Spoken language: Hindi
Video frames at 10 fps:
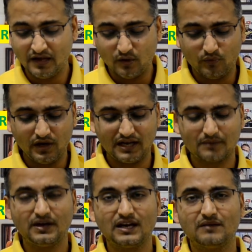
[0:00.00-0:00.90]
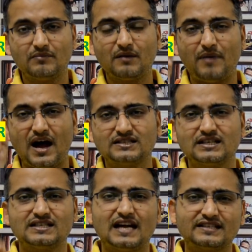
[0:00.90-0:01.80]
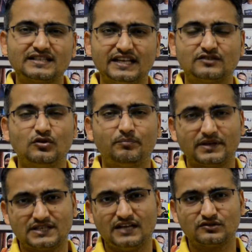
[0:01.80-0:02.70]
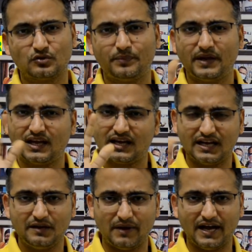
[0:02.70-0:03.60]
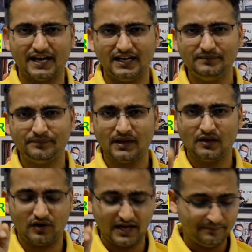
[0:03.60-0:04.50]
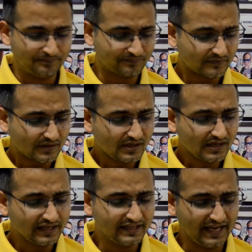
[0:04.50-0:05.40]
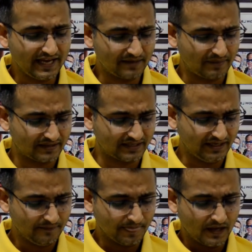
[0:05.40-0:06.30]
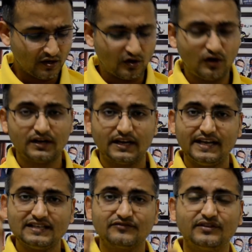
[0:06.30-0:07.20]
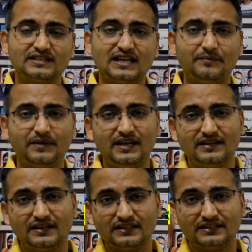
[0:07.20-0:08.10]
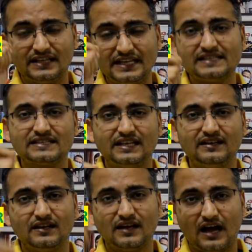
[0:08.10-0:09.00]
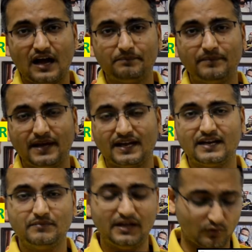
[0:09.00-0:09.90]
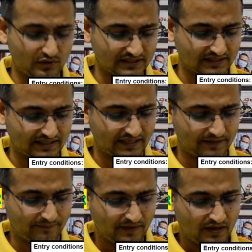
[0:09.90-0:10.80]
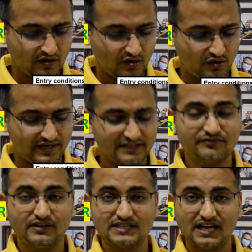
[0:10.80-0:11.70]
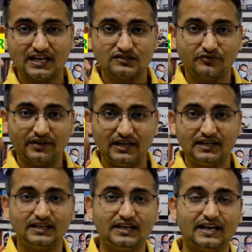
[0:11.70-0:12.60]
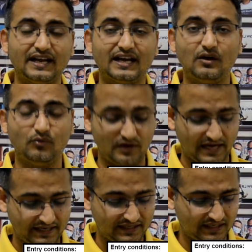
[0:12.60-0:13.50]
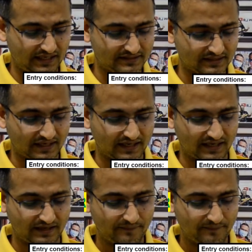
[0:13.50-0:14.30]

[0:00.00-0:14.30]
वो लगभग लगभग पाँच हज़ार छः सौ पचास रुपये के करीब आएगा ओके ये एक बात है और इस वीज़ा में तीस दिन आप बहरेन में रुक सकते हैं और इस वीज़ा का जो वैलिडिटी रहेगा वो नाइन्टी डेज रहेगा